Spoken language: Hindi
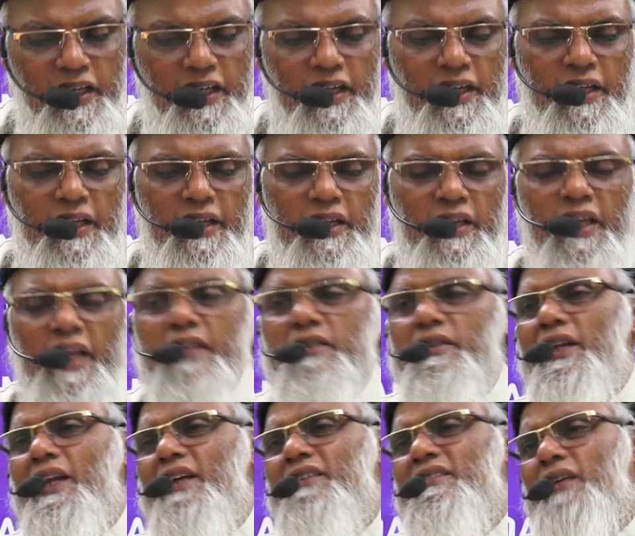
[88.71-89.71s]
कि एक
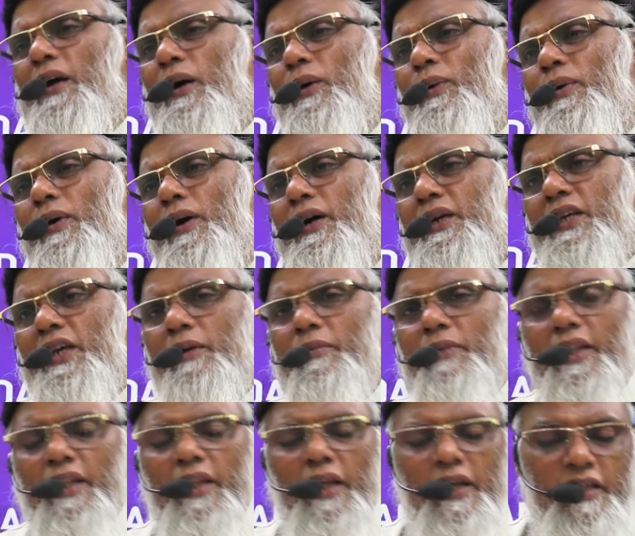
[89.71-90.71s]
दिन ऐसा हुआ कि हम
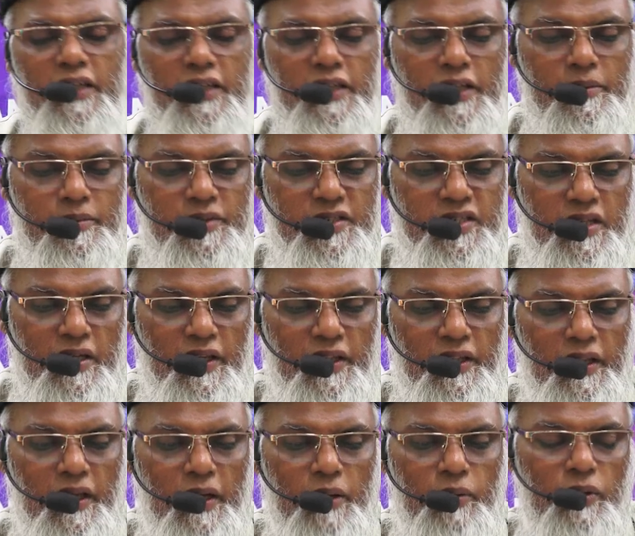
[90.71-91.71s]
अल्लाह के नबी
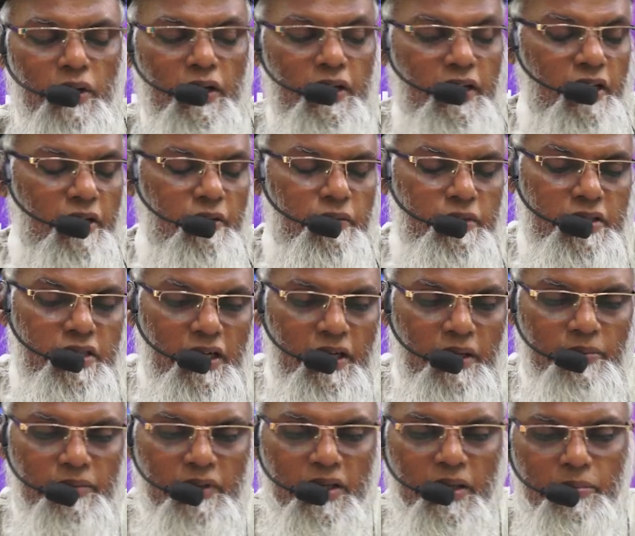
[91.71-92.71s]
सल्लल्लाहु अलैहि
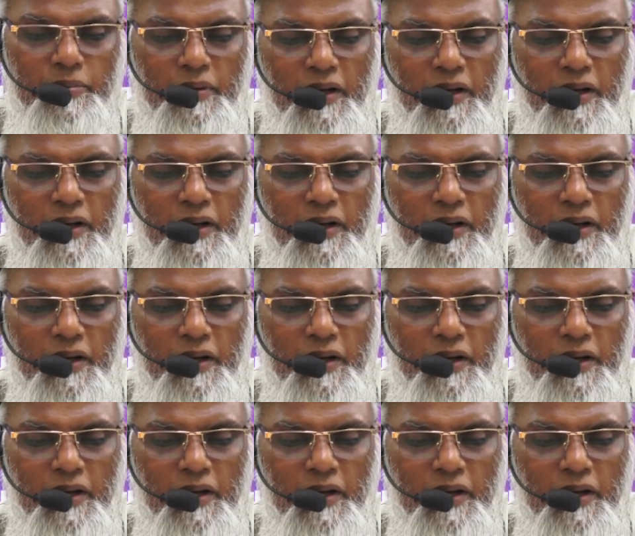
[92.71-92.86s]
वसल्लम के